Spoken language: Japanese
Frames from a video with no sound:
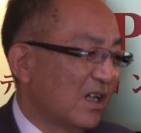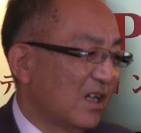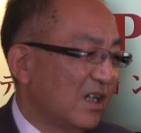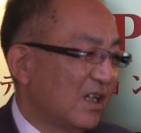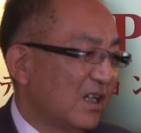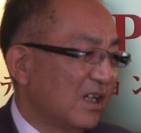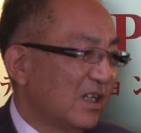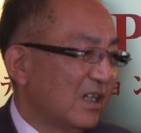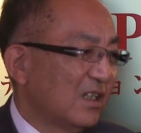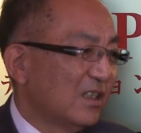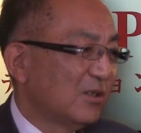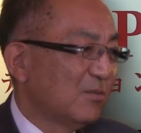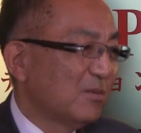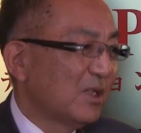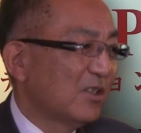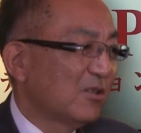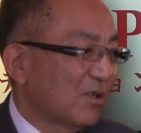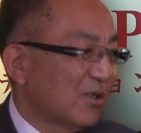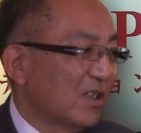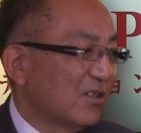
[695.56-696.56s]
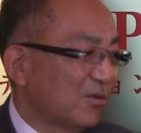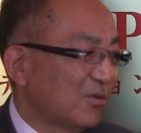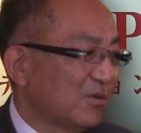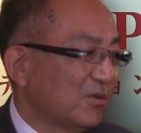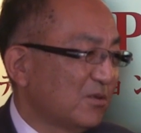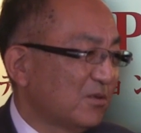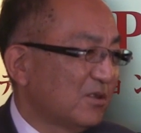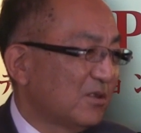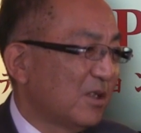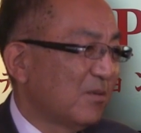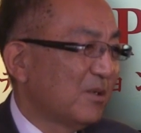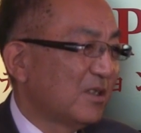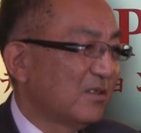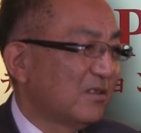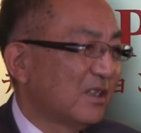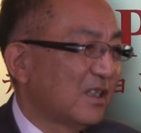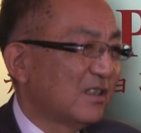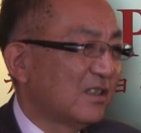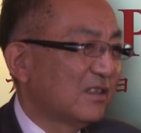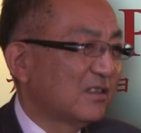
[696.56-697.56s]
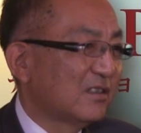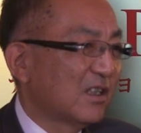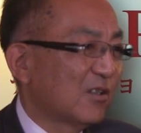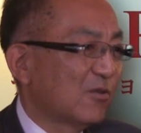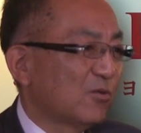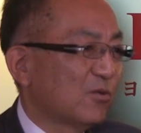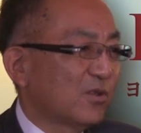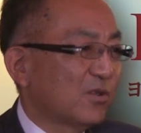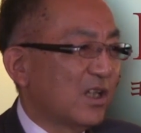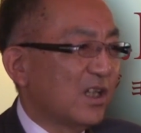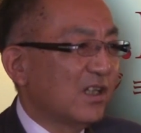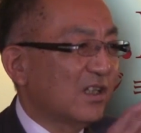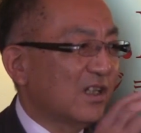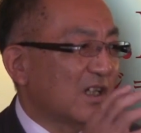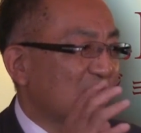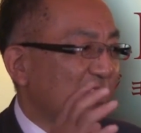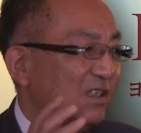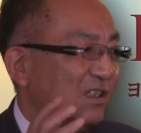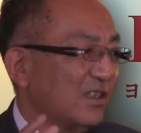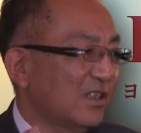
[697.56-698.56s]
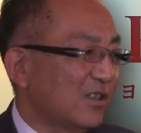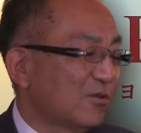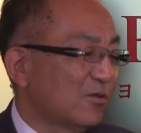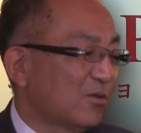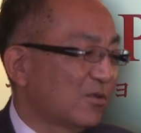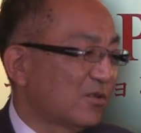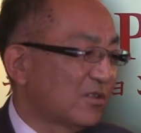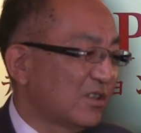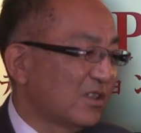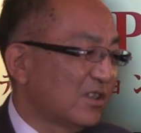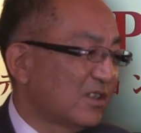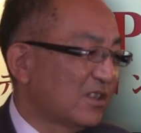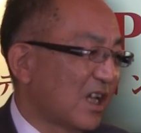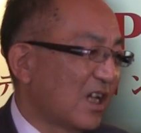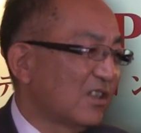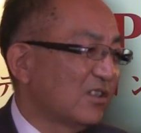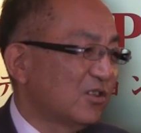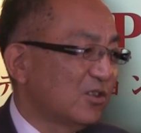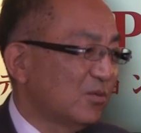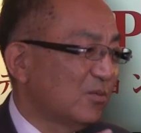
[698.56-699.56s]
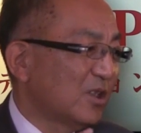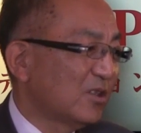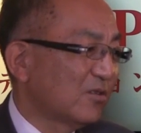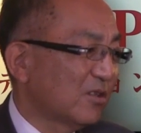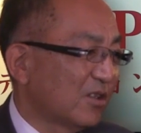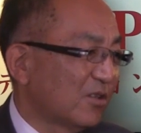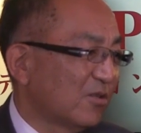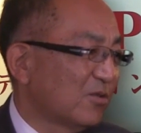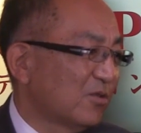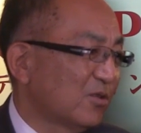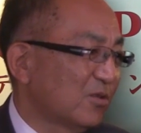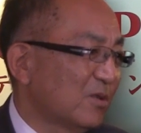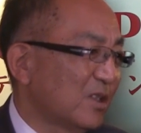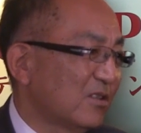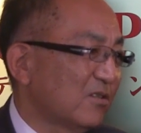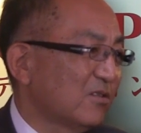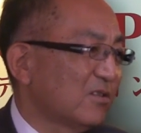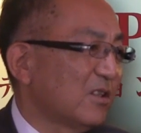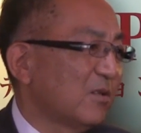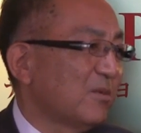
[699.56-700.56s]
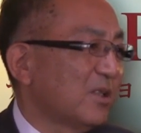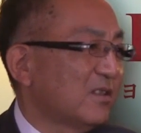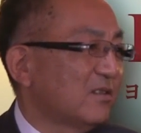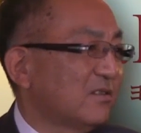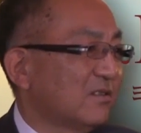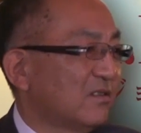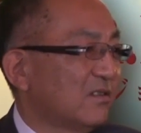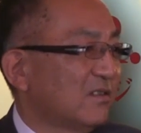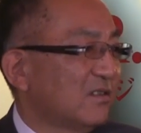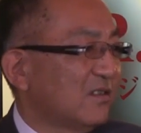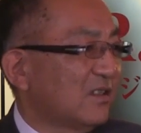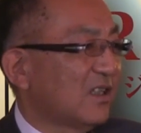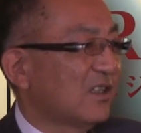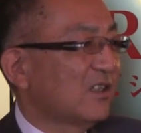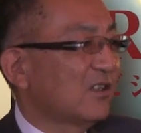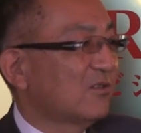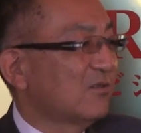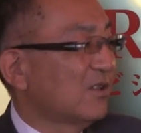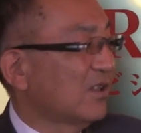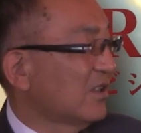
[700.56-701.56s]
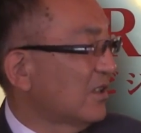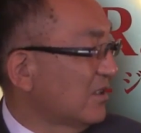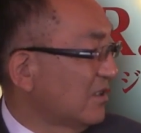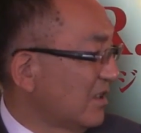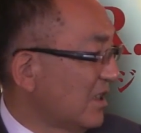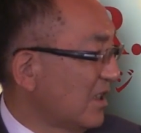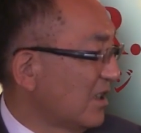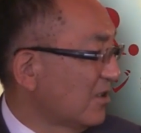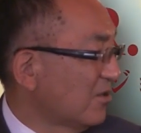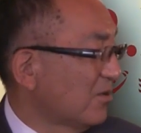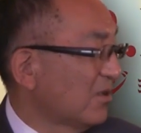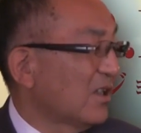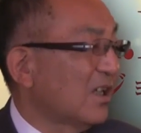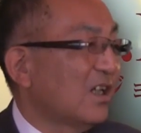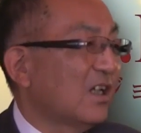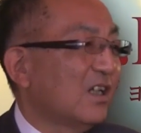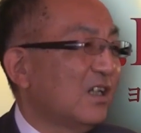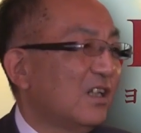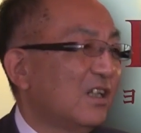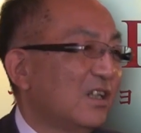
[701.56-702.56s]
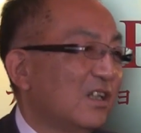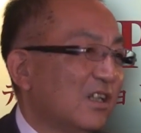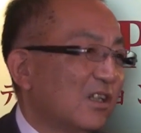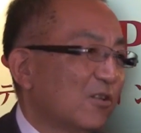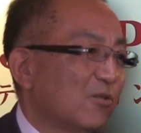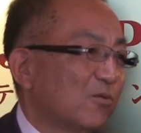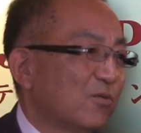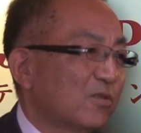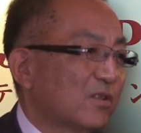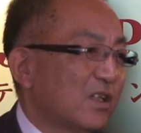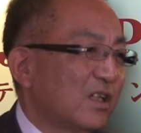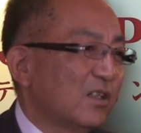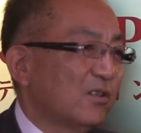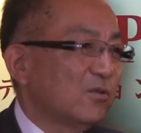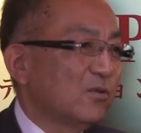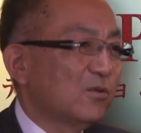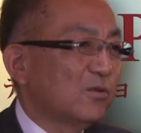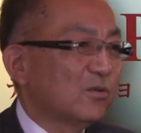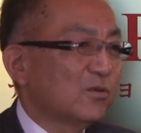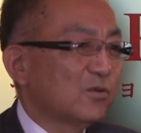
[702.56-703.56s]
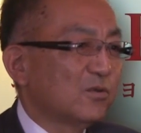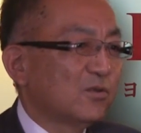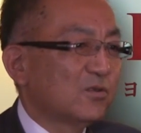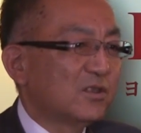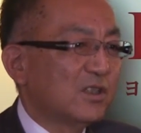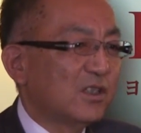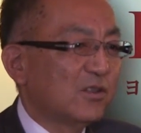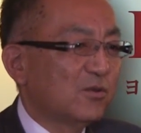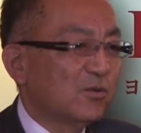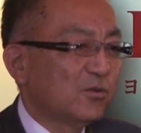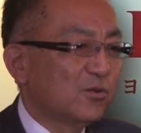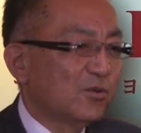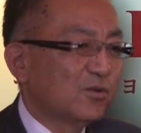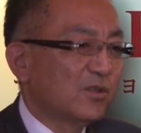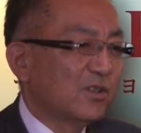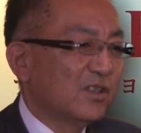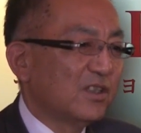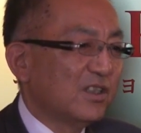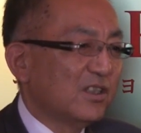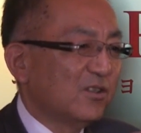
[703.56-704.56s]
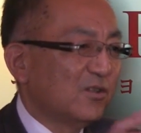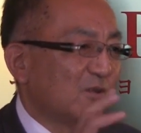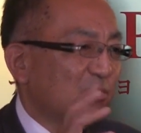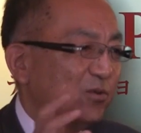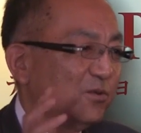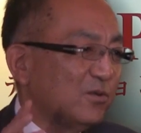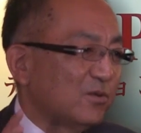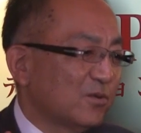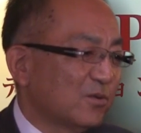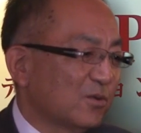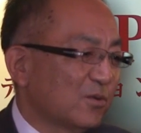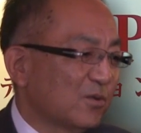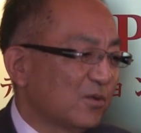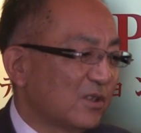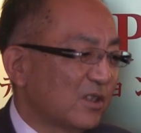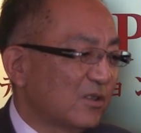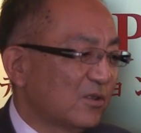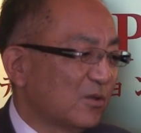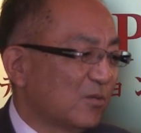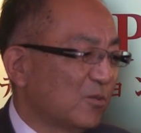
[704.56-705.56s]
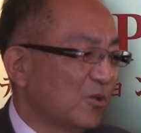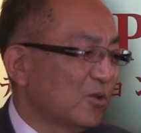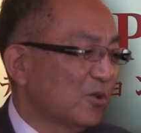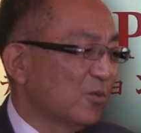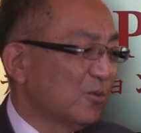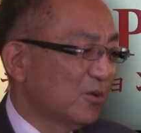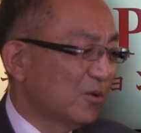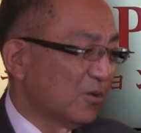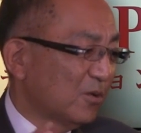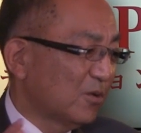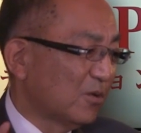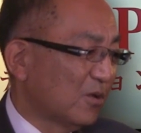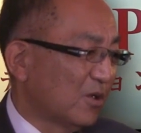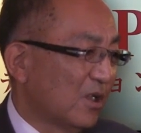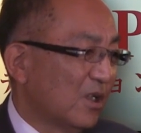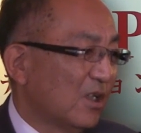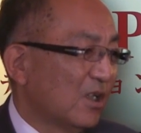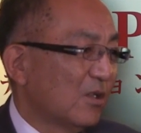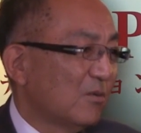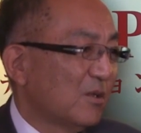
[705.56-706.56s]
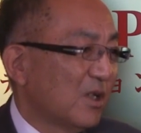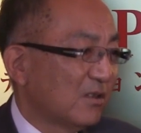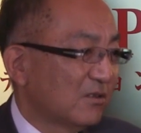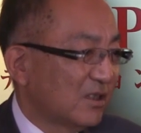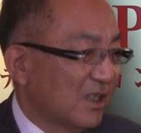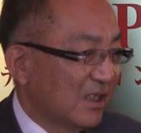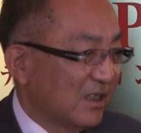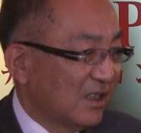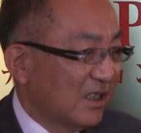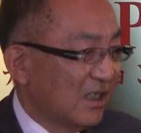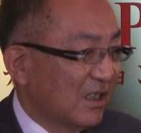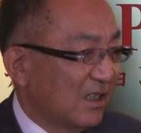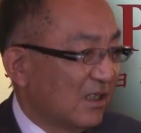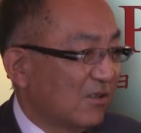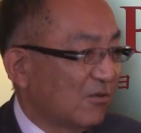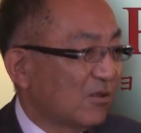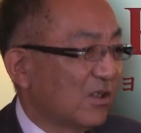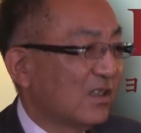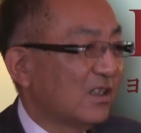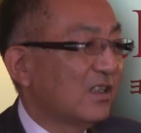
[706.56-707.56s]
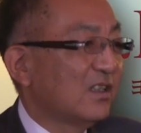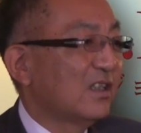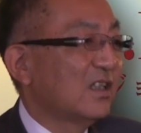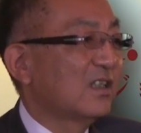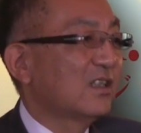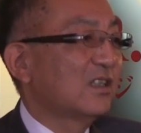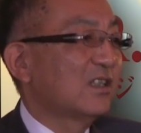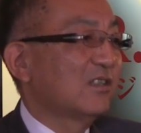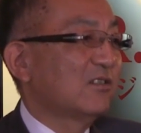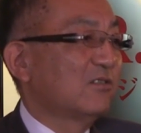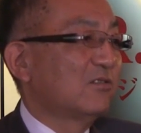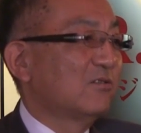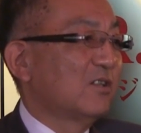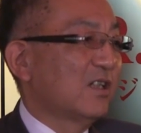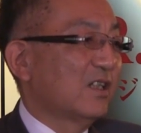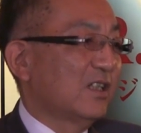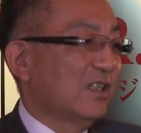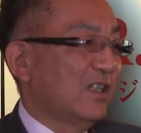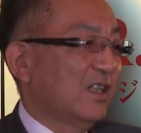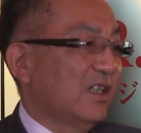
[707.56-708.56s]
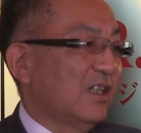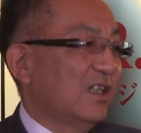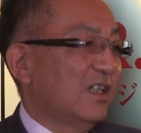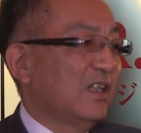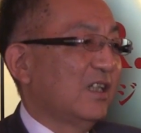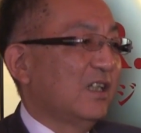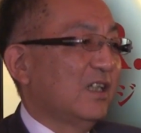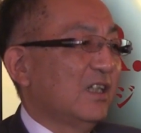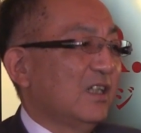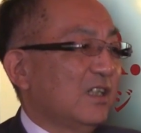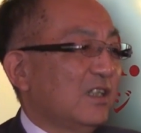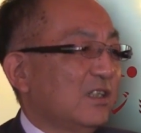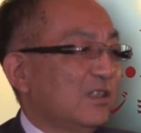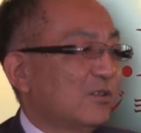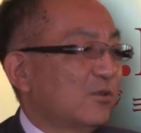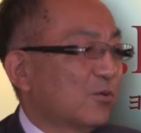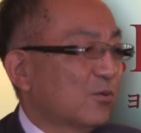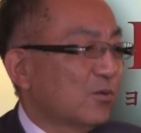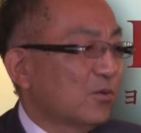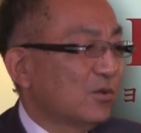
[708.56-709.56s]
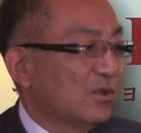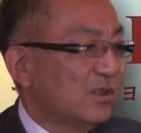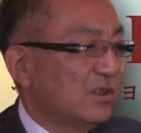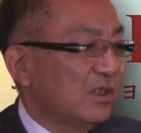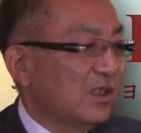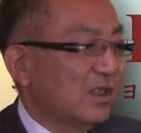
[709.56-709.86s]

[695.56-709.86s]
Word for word: 2万とかというレベルなんですが、今度県会議員になると月に30万とか40万というレベルになってくるわけですね。それが国会のその政党助成金ということになるともっともっと莫大なお金になってくるわけで、そこに